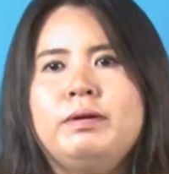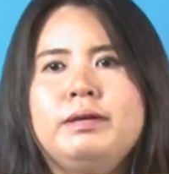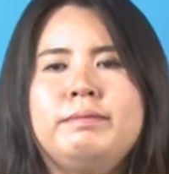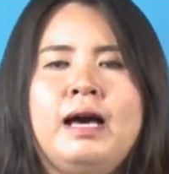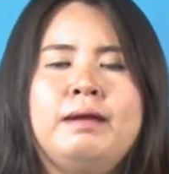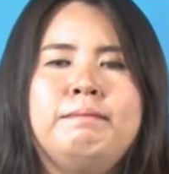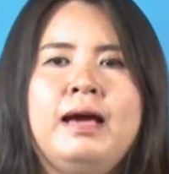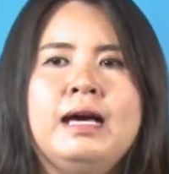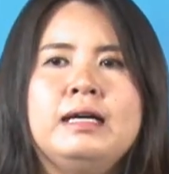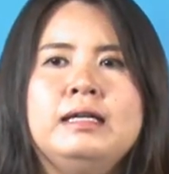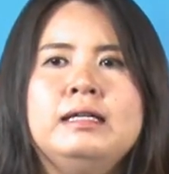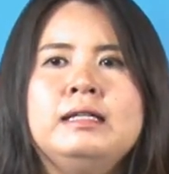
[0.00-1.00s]
งผลิตภัณฑ์มา
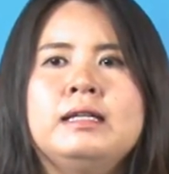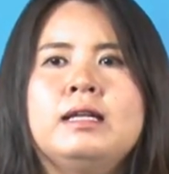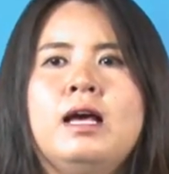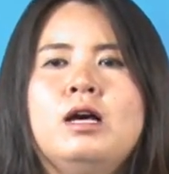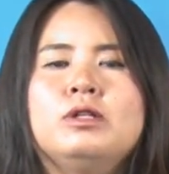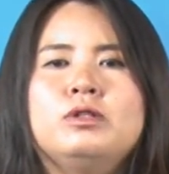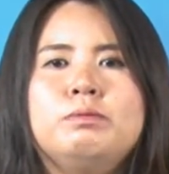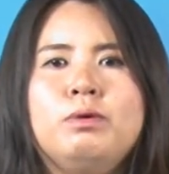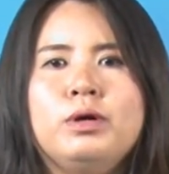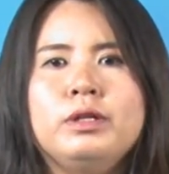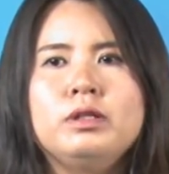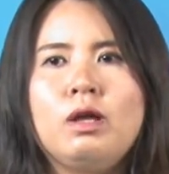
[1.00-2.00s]
กขึ้น ส่ง
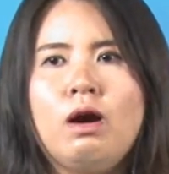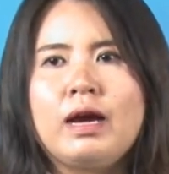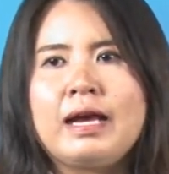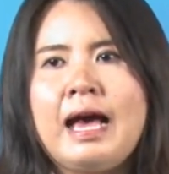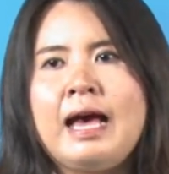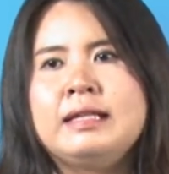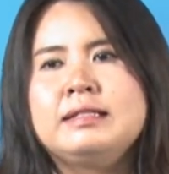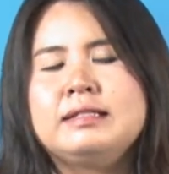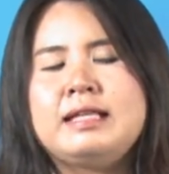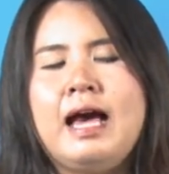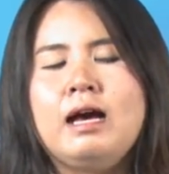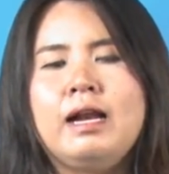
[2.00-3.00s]
ผลต่อการ
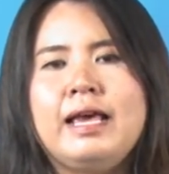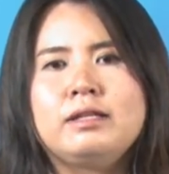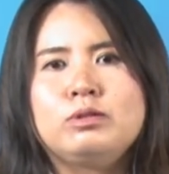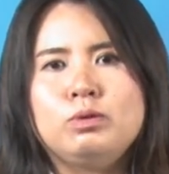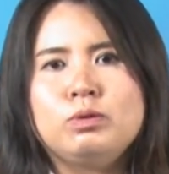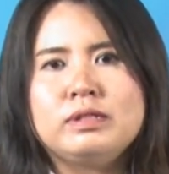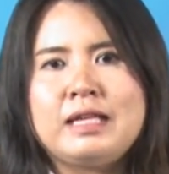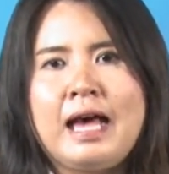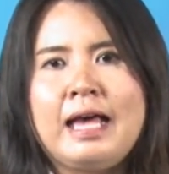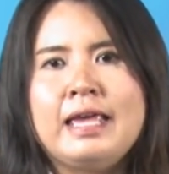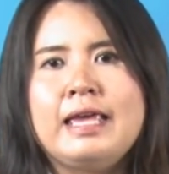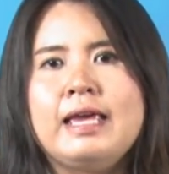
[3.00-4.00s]
สร้างแรงจูงใจ
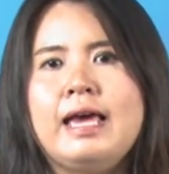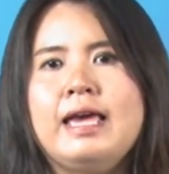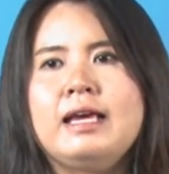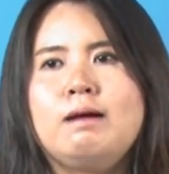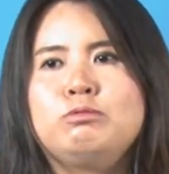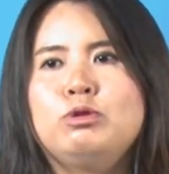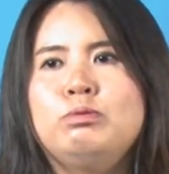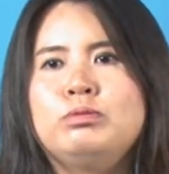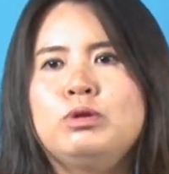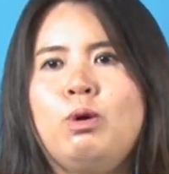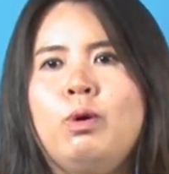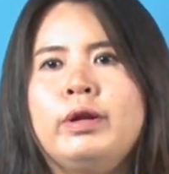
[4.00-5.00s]
ให้กับชุม
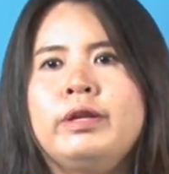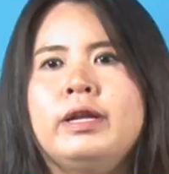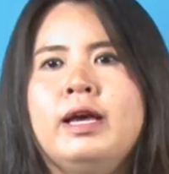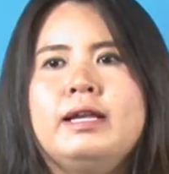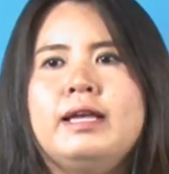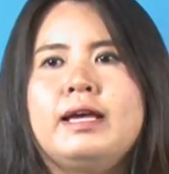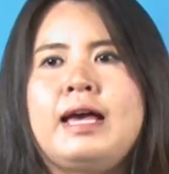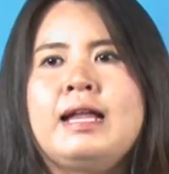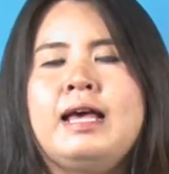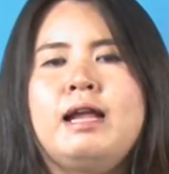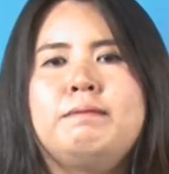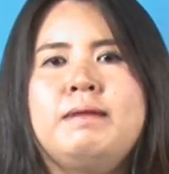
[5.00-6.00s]
ชนในกา
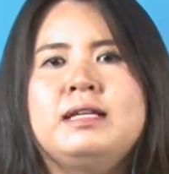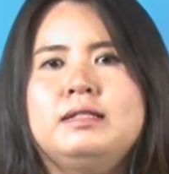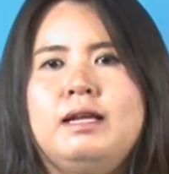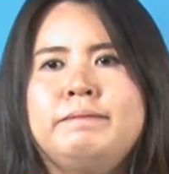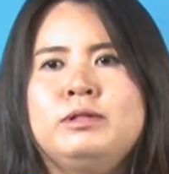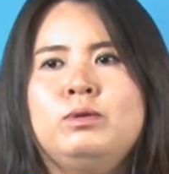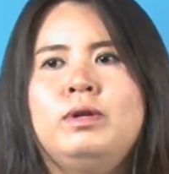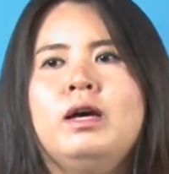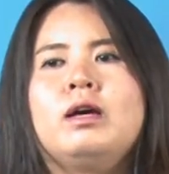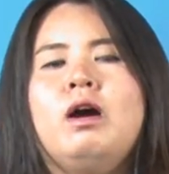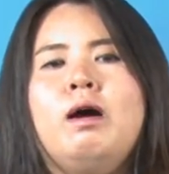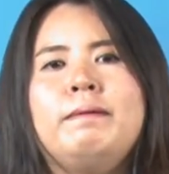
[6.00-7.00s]
รหันมาสนับสนุน
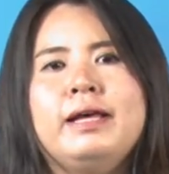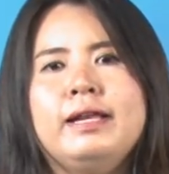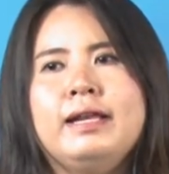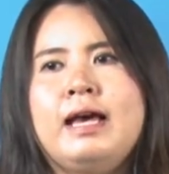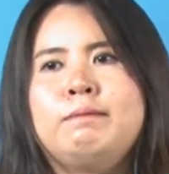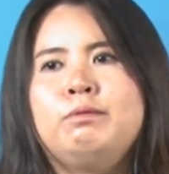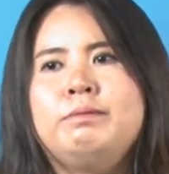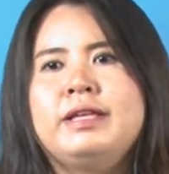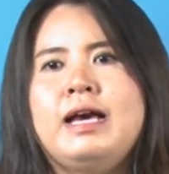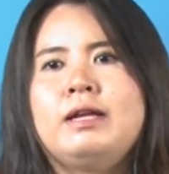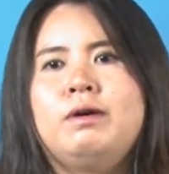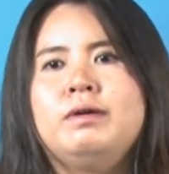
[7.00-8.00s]
และก็พัฒนาภูมิ
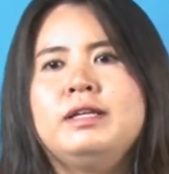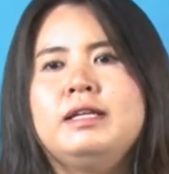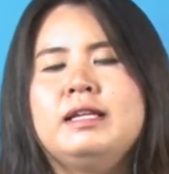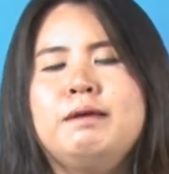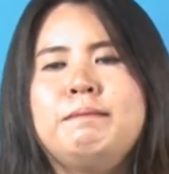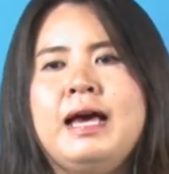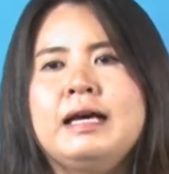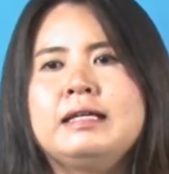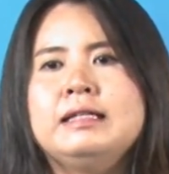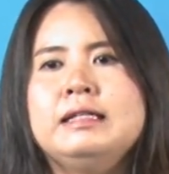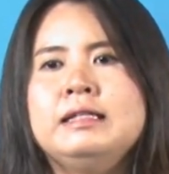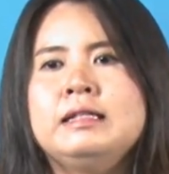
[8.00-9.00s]
ปัญญาท้องถิ่นให้มาก
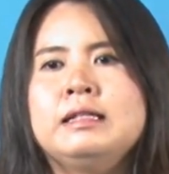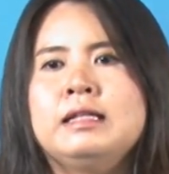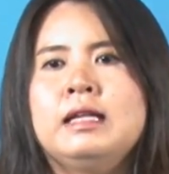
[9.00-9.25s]
ขึ้น